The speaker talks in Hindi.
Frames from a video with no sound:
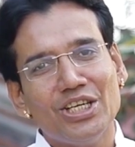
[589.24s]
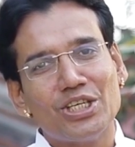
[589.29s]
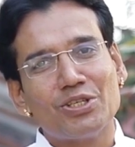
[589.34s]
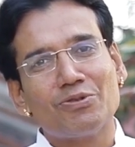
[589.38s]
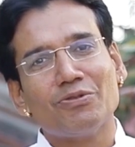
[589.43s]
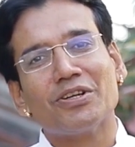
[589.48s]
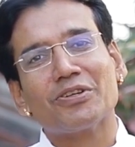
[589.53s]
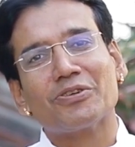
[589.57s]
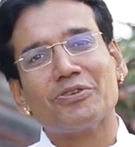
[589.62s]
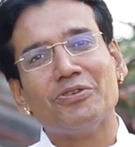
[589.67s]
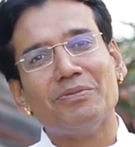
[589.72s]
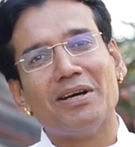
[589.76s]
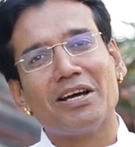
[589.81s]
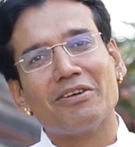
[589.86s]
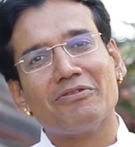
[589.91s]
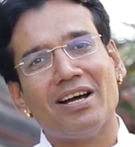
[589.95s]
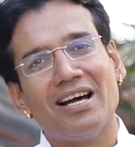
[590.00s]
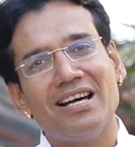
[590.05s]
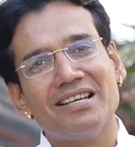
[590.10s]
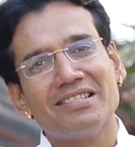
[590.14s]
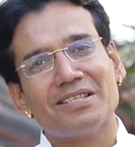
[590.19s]
ईश्वर
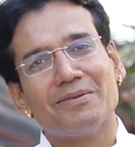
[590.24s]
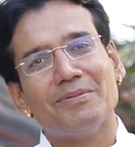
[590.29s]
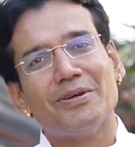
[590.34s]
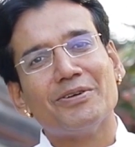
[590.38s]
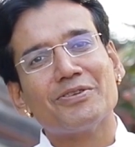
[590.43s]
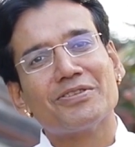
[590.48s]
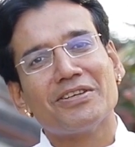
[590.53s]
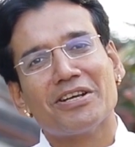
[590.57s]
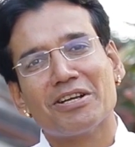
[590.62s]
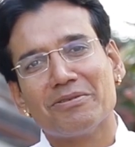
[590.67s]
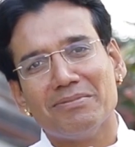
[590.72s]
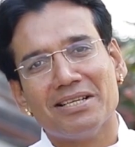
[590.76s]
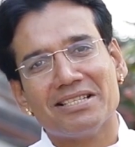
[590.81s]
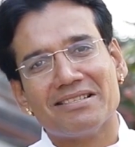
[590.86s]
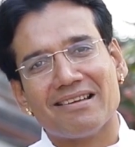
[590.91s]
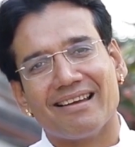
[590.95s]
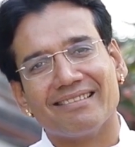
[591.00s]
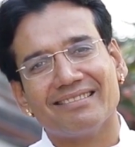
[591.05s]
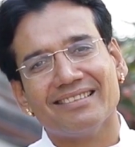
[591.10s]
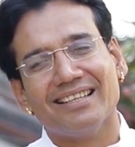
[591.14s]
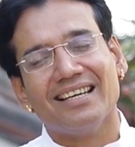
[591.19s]
कुमार वहाँ समोसरण में
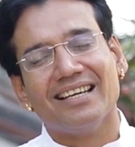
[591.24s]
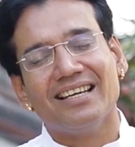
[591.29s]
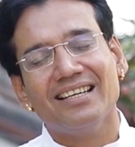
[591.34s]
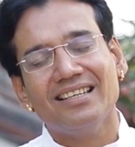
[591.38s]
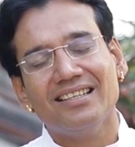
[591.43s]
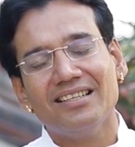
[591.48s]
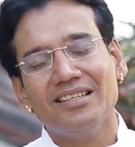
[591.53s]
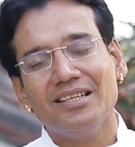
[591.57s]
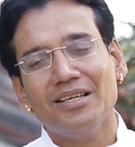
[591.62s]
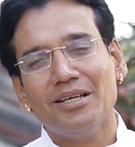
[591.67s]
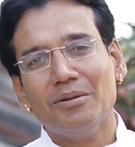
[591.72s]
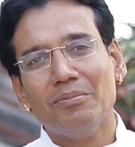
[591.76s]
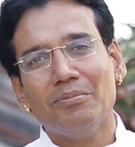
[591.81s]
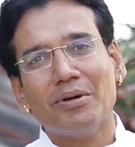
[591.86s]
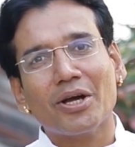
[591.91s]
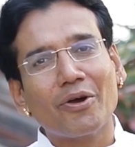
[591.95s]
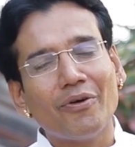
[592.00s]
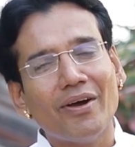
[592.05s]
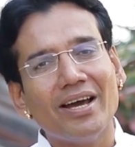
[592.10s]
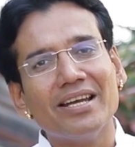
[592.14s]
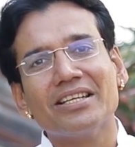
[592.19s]
जाते हैं
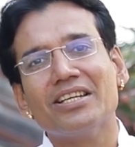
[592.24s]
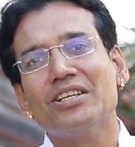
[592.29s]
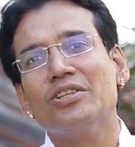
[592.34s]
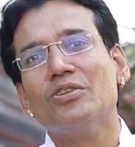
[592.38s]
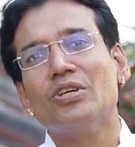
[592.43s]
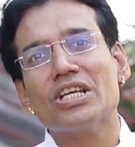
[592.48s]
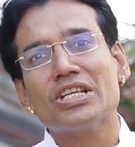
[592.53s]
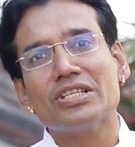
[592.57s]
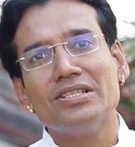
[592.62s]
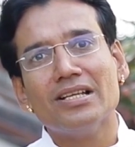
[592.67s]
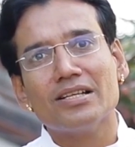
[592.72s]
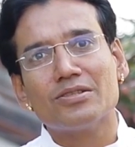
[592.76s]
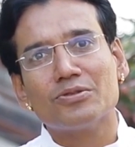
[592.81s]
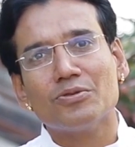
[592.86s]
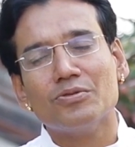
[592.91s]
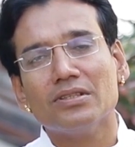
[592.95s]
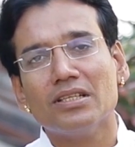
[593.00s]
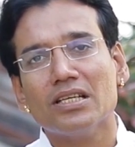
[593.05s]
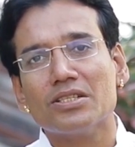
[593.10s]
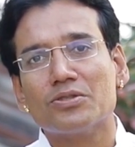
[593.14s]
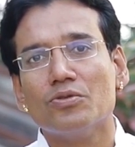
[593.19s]
भगवान की दोषना
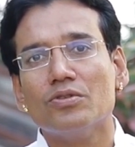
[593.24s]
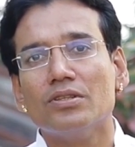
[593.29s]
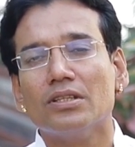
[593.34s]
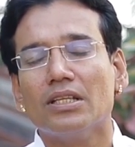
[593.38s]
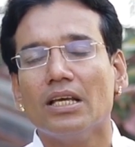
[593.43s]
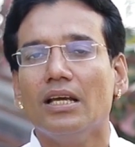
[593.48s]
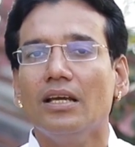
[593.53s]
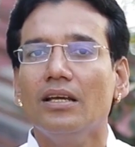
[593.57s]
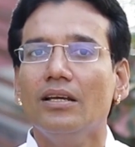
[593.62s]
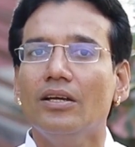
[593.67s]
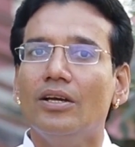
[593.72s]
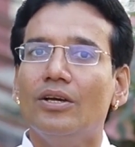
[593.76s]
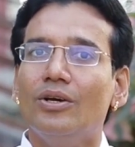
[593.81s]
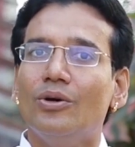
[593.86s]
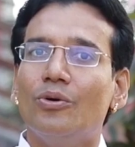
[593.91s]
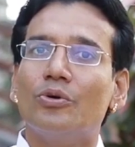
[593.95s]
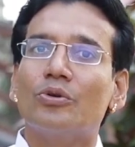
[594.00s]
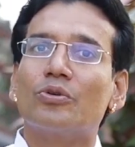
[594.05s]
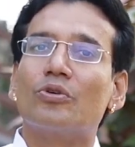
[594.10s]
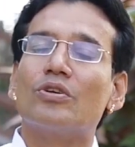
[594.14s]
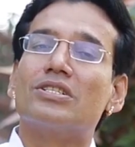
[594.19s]
सुनते सुनते
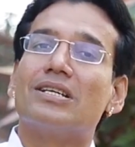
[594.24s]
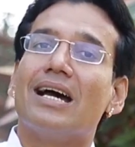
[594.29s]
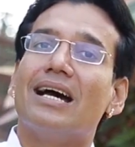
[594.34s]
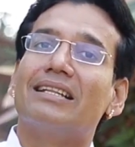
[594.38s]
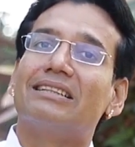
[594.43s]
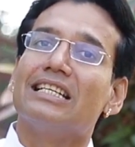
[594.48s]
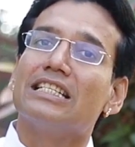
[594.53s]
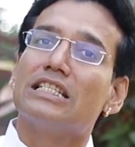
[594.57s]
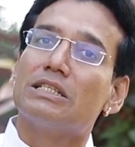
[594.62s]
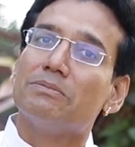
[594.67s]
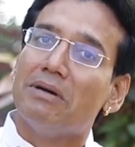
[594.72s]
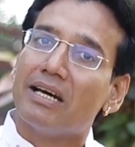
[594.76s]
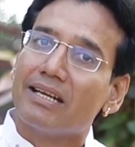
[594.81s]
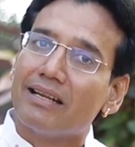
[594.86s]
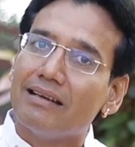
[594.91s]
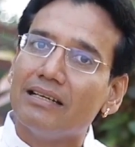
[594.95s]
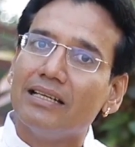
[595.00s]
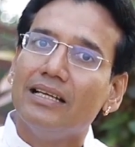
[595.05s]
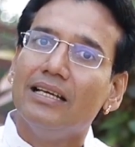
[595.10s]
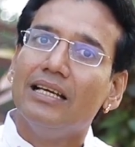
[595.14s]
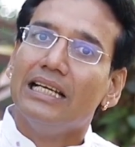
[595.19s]
उनको जाति
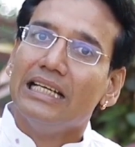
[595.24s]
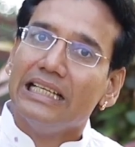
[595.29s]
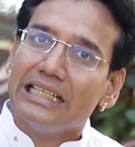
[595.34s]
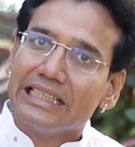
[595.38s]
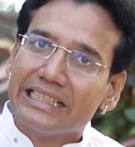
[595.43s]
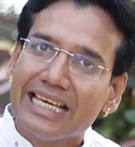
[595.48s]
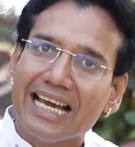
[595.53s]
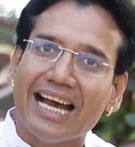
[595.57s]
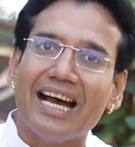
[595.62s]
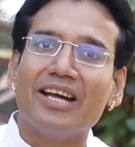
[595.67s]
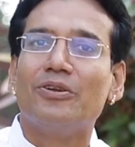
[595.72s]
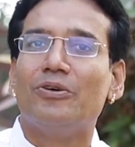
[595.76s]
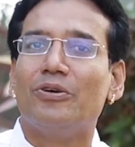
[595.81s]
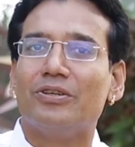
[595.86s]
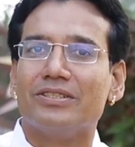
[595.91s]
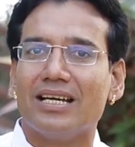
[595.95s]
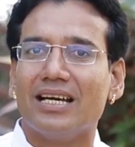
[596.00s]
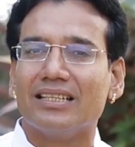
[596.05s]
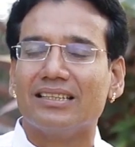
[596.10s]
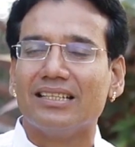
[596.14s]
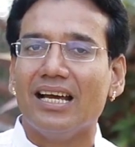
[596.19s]
स्मरण ज्ञान
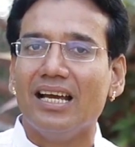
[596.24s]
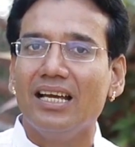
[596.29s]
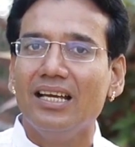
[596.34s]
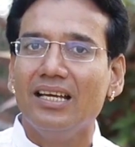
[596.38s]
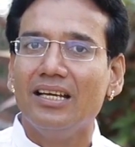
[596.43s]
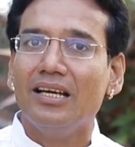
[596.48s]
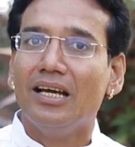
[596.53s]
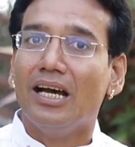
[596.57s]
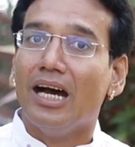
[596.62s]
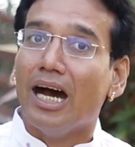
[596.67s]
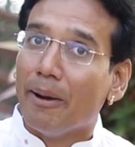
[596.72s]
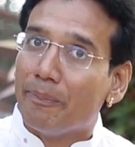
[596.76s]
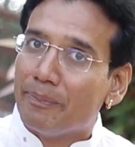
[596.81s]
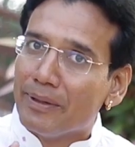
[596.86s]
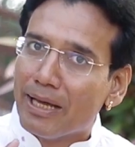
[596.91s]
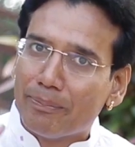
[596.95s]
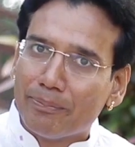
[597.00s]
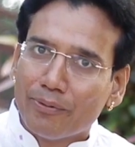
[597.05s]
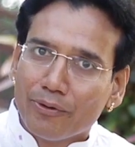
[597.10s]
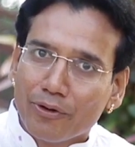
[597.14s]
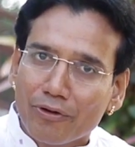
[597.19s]
हो जाता है
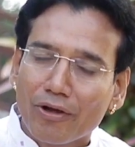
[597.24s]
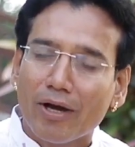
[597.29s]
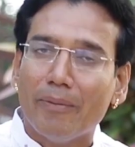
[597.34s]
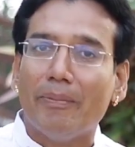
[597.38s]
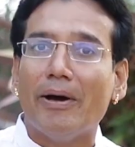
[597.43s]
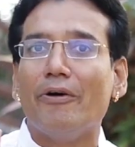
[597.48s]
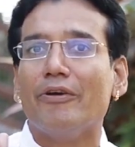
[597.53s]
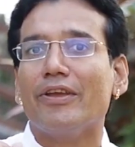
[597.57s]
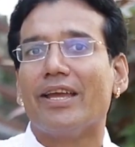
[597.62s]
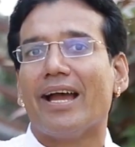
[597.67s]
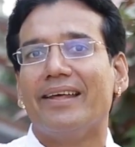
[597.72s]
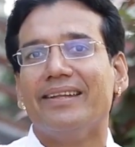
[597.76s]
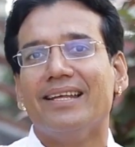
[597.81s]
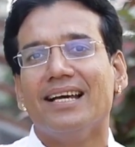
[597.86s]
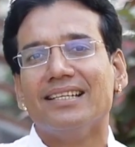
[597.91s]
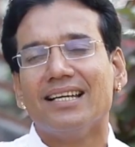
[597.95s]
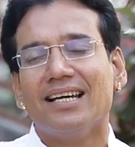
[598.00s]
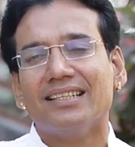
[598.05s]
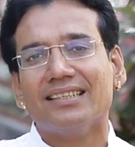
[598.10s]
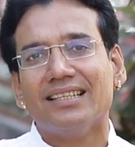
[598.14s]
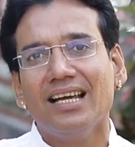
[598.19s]
अपना पूर्व भाव याद
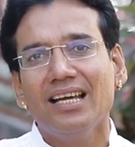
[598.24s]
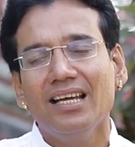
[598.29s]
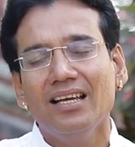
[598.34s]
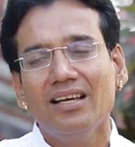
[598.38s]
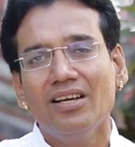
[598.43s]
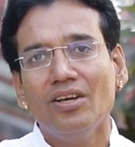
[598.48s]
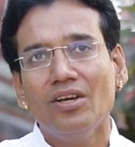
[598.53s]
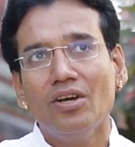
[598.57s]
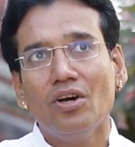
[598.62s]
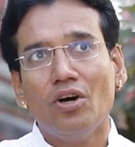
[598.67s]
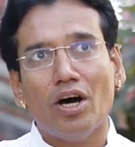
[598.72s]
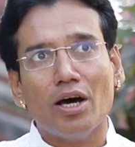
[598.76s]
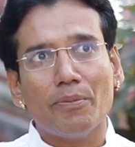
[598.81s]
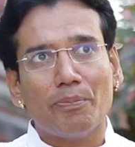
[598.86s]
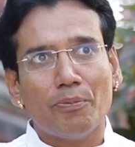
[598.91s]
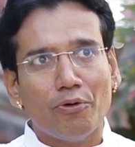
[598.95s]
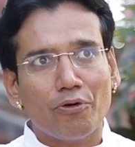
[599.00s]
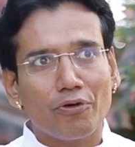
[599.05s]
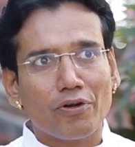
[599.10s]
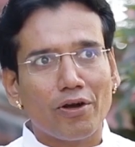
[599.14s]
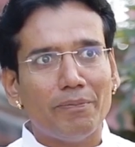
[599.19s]
आ जाता है और
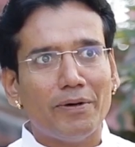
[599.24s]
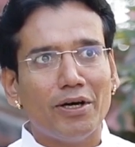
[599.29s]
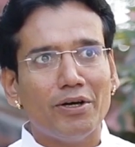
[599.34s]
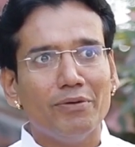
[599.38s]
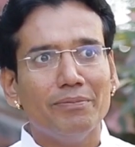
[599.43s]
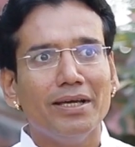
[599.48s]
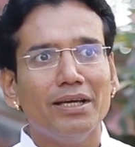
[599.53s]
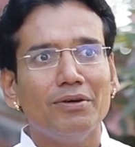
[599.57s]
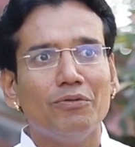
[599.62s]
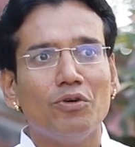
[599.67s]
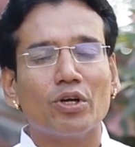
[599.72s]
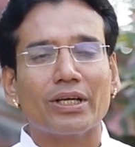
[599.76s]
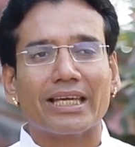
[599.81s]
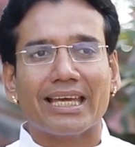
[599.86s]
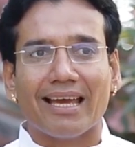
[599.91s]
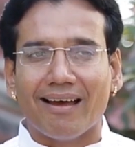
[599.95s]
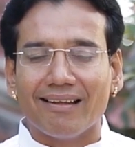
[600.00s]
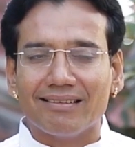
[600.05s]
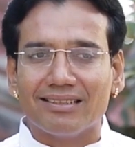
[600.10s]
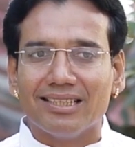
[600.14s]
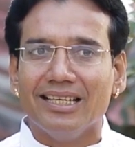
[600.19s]
पूर्व भाव में वो
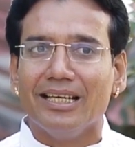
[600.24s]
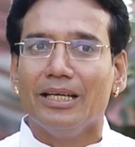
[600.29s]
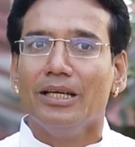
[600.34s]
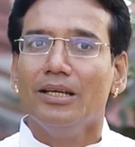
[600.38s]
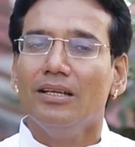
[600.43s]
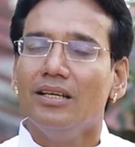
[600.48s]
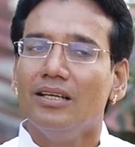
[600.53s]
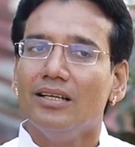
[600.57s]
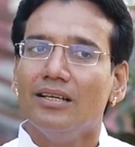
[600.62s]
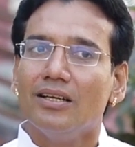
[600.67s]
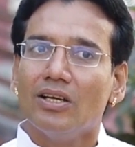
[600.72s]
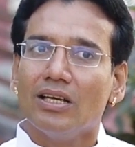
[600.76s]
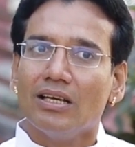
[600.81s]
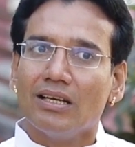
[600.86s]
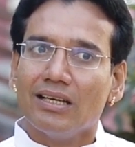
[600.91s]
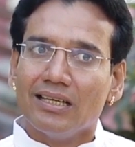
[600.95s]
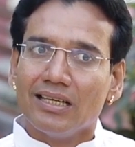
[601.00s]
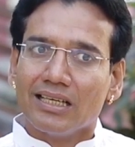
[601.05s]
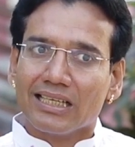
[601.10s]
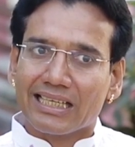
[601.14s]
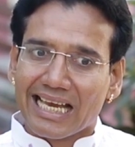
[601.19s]
क्या थे
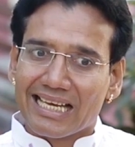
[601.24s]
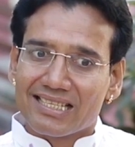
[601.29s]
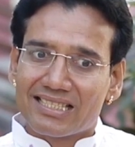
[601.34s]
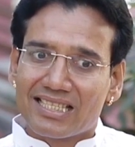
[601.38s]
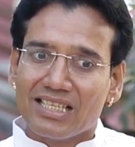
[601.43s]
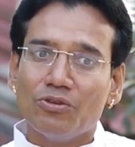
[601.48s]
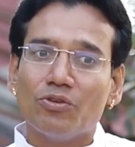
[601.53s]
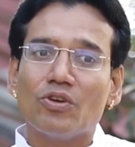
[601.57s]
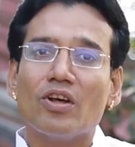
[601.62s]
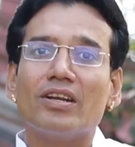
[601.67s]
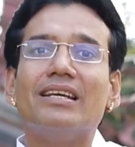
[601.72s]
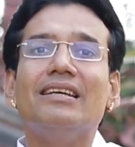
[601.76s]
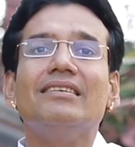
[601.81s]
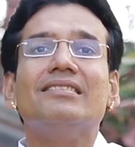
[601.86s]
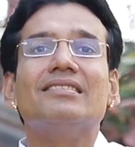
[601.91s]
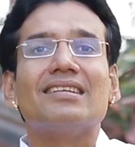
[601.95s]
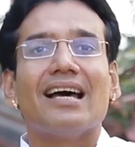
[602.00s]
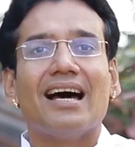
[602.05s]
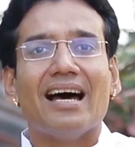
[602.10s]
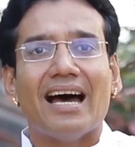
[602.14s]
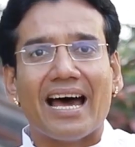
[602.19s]
कैसी उन्होंने
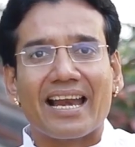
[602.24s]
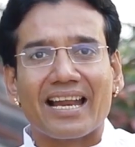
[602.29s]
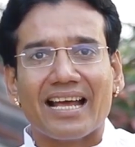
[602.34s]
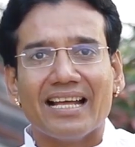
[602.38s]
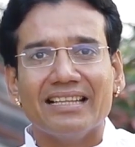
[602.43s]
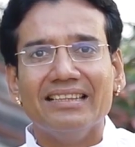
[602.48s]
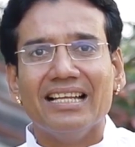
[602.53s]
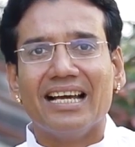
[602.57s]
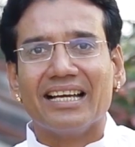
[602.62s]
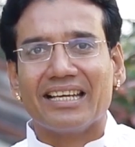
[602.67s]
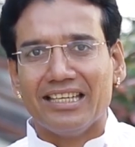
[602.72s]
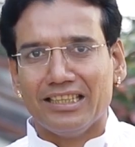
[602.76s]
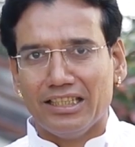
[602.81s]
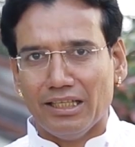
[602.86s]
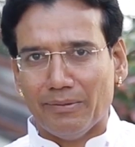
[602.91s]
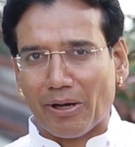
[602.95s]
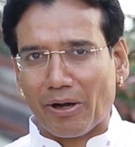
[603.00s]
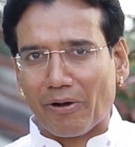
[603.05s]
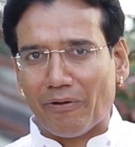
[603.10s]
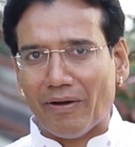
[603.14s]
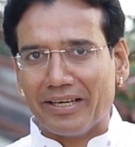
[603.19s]
आराधना की
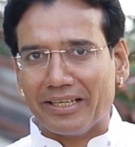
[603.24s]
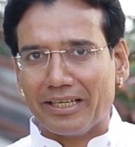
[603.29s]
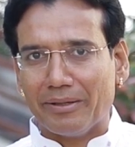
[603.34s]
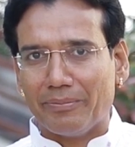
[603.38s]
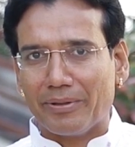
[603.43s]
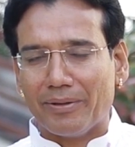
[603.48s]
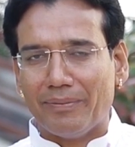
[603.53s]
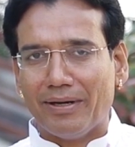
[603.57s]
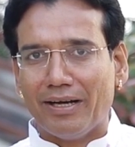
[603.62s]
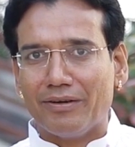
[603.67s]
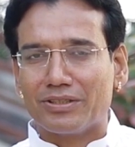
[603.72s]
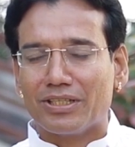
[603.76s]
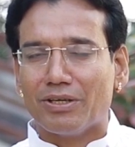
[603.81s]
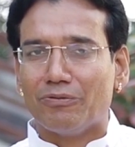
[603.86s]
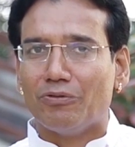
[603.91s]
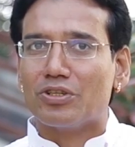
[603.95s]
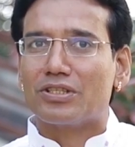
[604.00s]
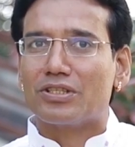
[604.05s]
थी भगवान के प्रभाव से